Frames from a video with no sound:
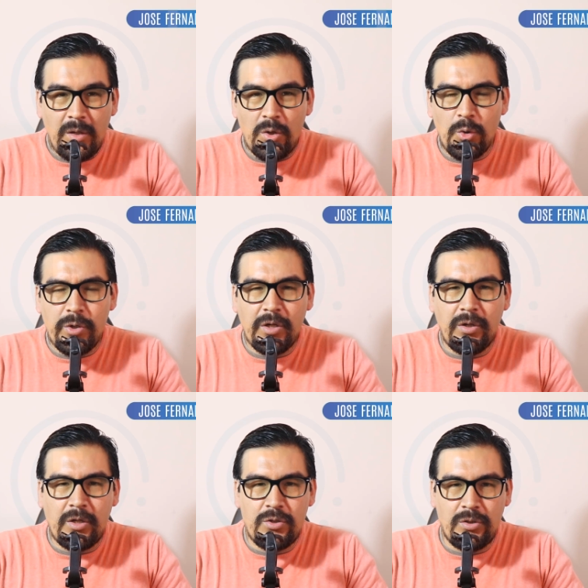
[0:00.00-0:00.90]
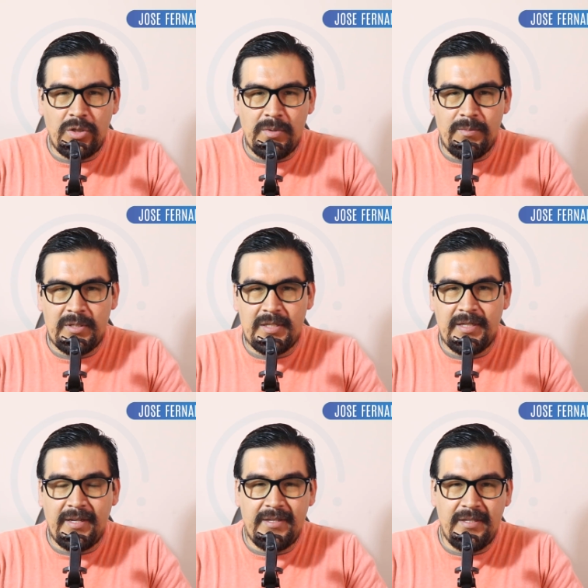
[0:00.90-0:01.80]
lo único que nosotros vamos a
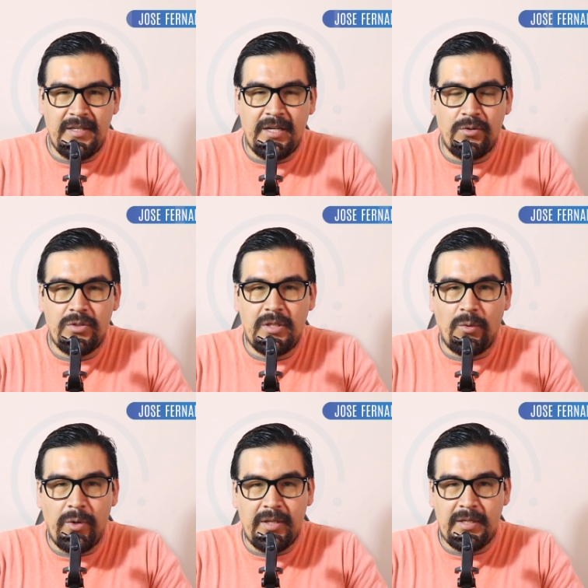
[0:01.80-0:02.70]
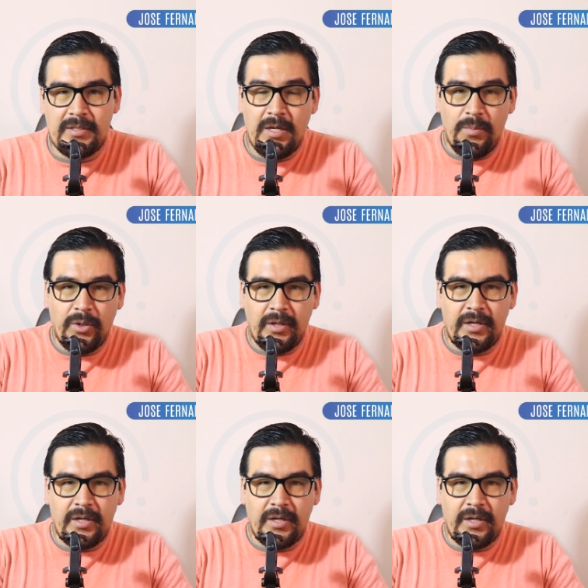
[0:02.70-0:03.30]
hacer es llenarnos de cuentas porque